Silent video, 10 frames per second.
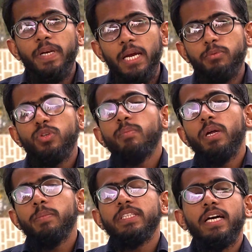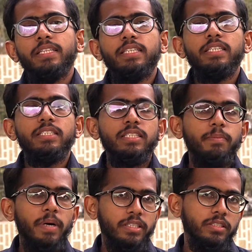प्लेप टू के बारे में बता दिया कि इसका
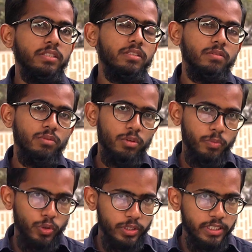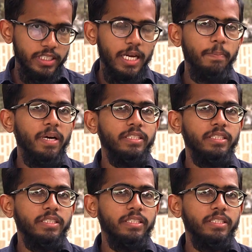पासिंग और बहुत अच्छा है